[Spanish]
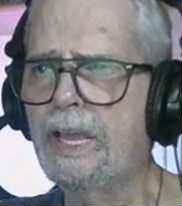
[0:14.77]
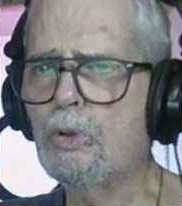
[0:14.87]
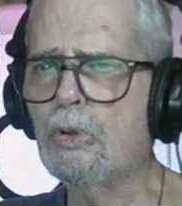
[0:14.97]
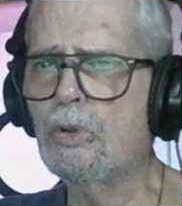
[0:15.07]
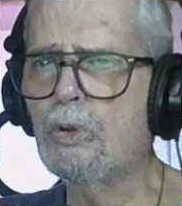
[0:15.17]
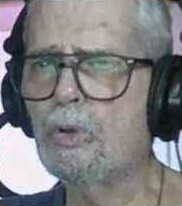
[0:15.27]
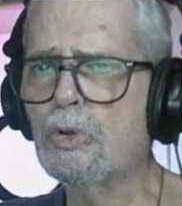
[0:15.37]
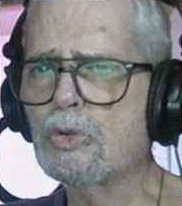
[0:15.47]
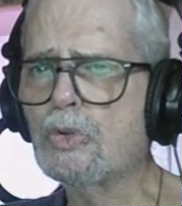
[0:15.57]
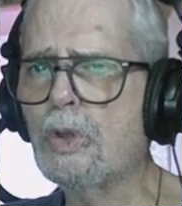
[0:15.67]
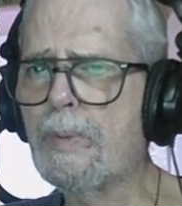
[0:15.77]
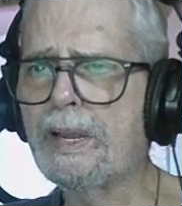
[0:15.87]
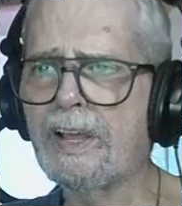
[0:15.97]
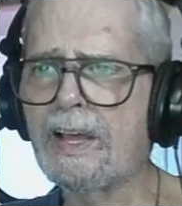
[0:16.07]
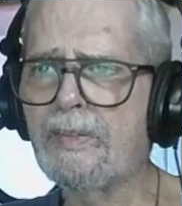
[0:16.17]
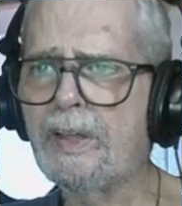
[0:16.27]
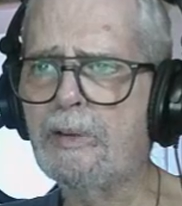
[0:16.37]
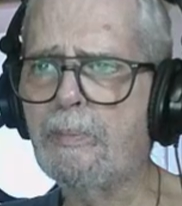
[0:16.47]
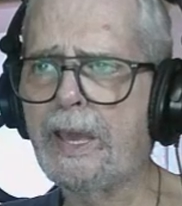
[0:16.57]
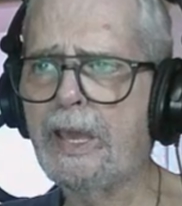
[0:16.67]
y vio su imagen reflejada en el
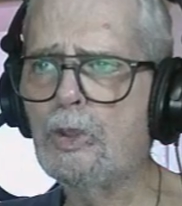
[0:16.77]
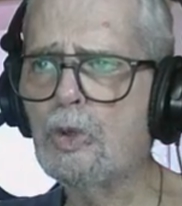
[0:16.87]
pequeño